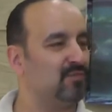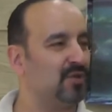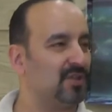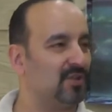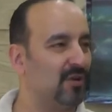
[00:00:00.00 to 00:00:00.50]

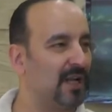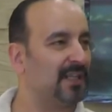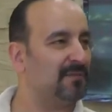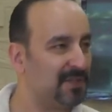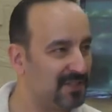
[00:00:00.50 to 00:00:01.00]
bu işi
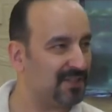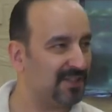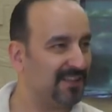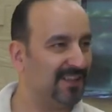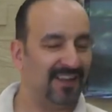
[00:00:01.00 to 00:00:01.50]
öğrendiğimiz
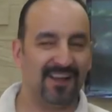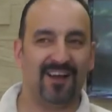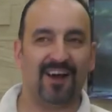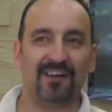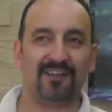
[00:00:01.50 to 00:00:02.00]
için
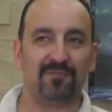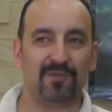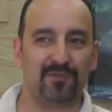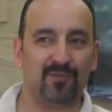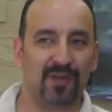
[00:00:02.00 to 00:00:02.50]
artık
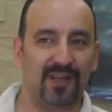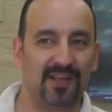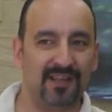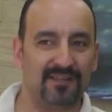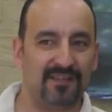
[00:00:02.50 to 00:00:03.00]
biz böyle
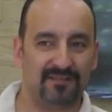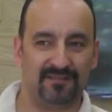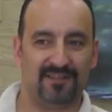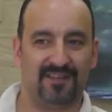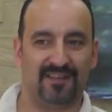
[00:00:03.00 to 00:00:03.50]
etin
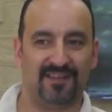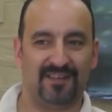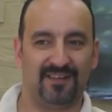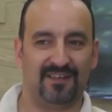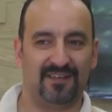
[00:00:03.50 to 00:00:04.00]
e,
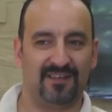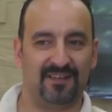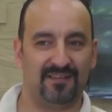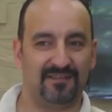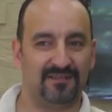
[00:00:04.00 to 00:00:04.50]

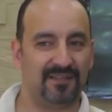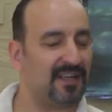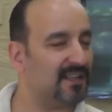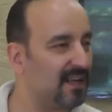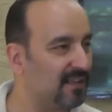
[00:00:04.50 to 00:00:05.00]
ne
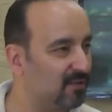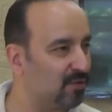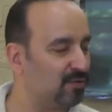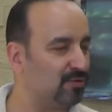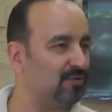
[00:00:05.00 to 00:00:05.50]
kadarlık
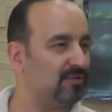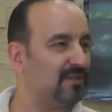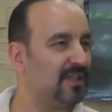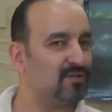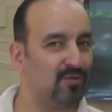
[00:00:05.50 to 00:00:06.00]
olduğunu,
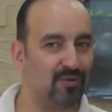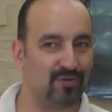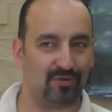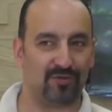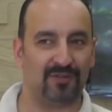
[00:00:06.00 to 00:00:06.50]
nasıl
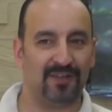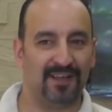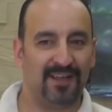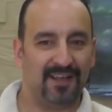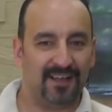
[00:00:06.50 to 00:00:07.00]
olduğunu,
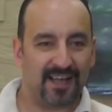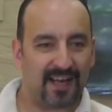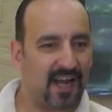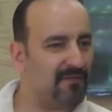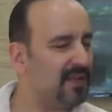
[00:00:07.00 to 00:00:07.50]

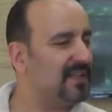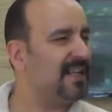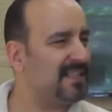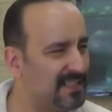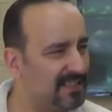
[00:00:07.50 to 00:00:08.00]
yani hayvanın
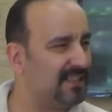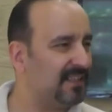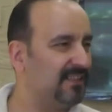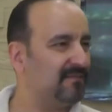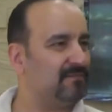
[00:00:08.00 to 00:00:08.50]

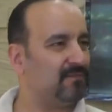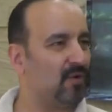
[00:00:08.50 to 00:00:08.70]
lezzetinin